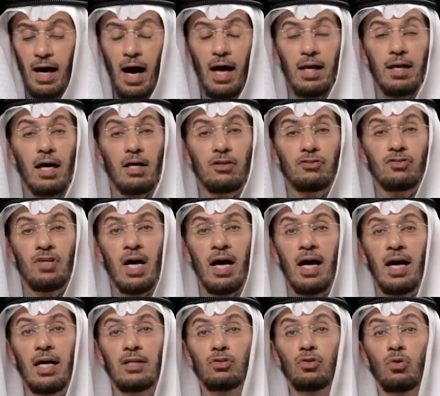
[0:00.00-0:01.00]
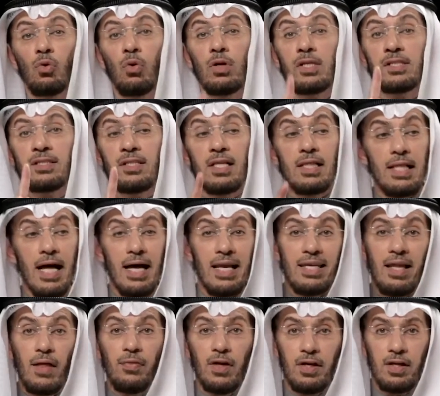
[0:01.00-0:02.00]
على صحة كل
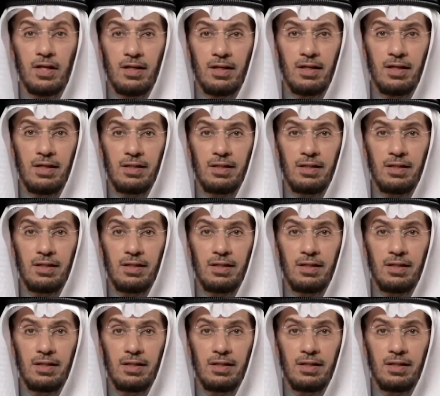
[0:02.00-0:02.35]
استدلال نظري